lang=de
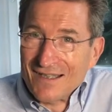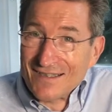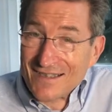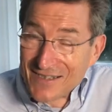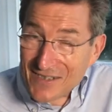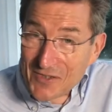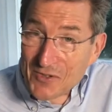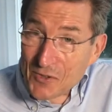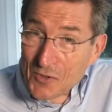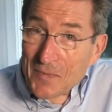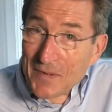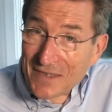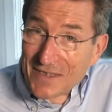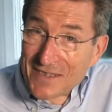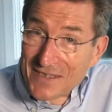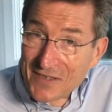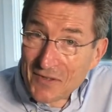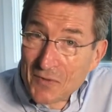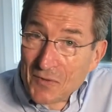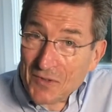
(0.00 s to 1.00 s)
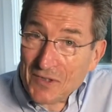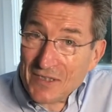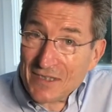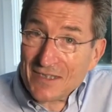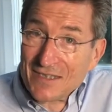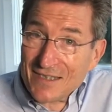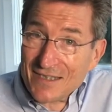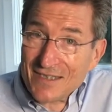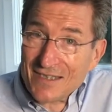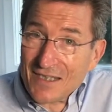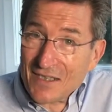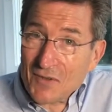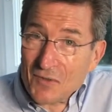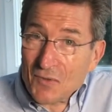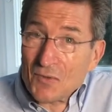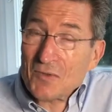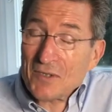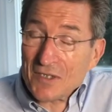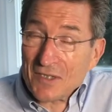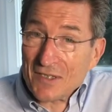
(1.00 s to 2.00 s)
Das ist übrigens die Grundidee der
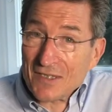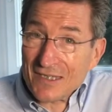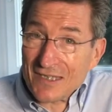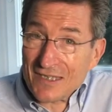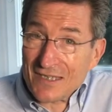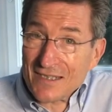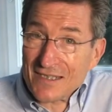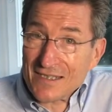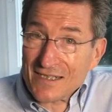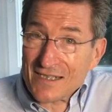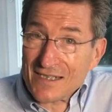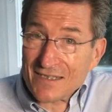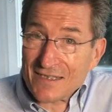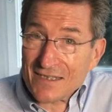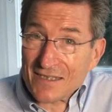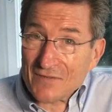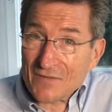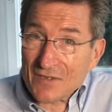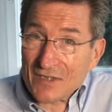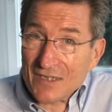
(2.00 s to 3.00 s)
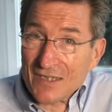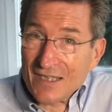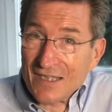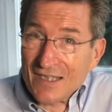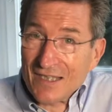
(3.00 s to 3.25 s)
Aurora-Initiative.